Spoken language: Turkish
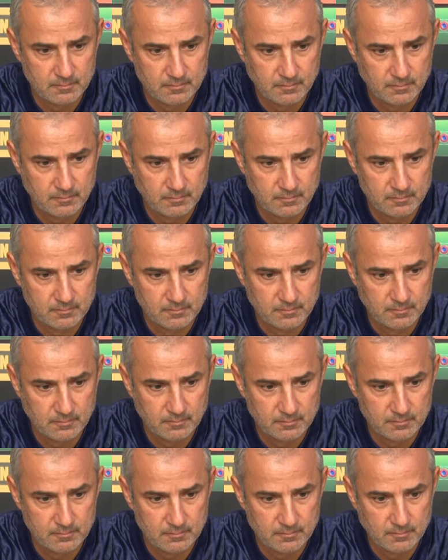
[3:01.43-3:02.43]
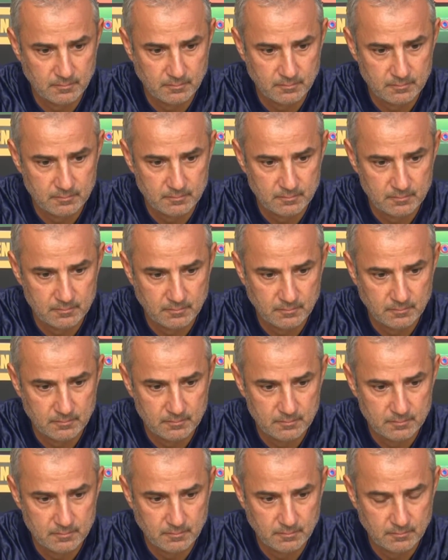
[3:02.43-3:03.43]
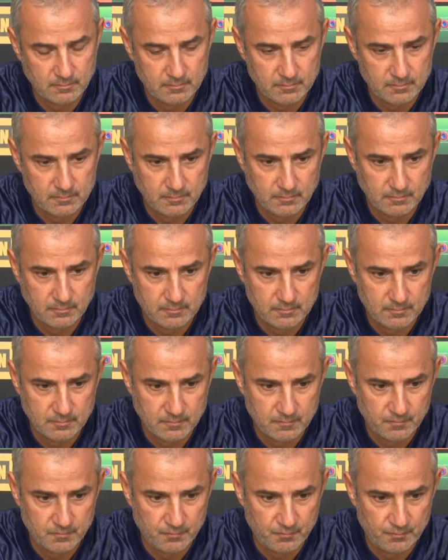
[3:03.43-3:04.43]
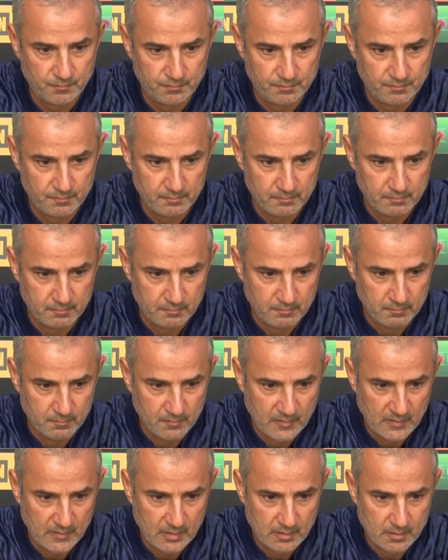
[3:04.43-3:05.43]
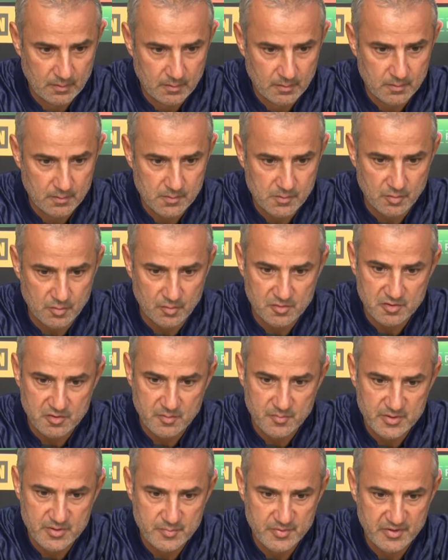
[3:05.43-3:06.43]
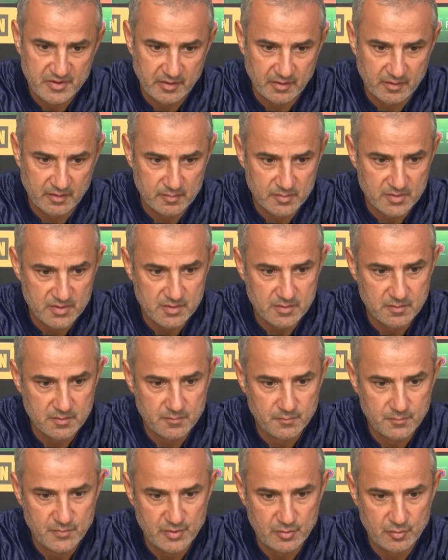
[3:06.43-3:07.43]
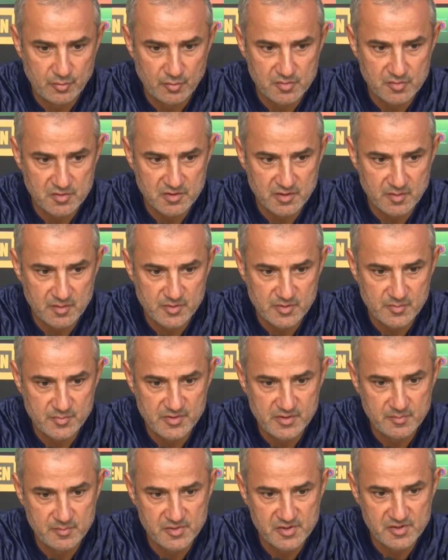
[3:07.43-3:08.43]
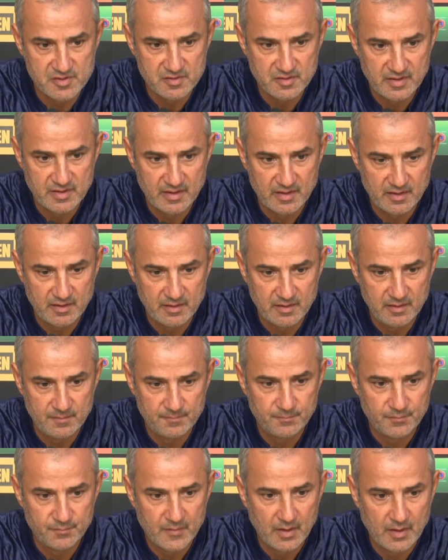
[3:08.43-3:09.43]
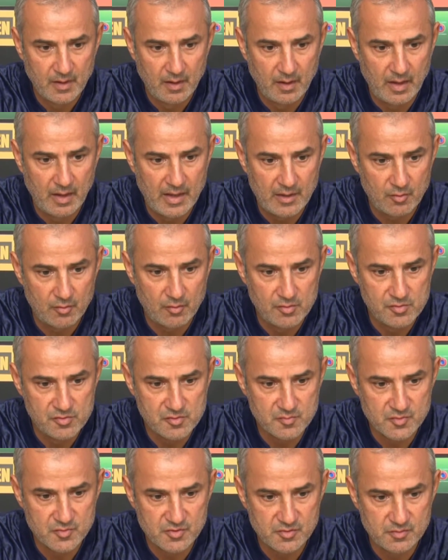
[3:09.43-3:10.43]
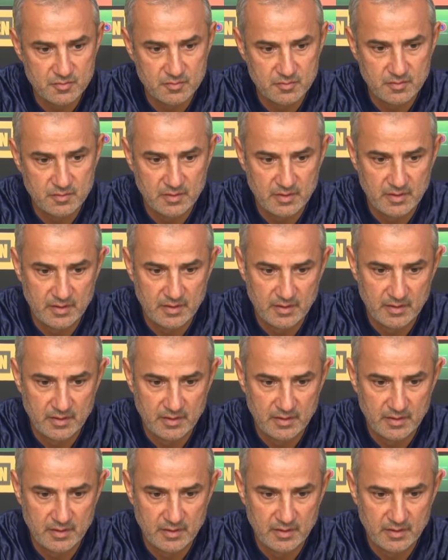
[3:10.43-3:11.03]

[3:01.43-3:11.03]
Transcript: bölümlerde Weinkent'i daha çok sahada görecek miyiz? Teşekkür ediyorum. Sonuçta biz bir takımız. Bütün oyuncularımız bizim için değerli. Her oyuncumuzun e,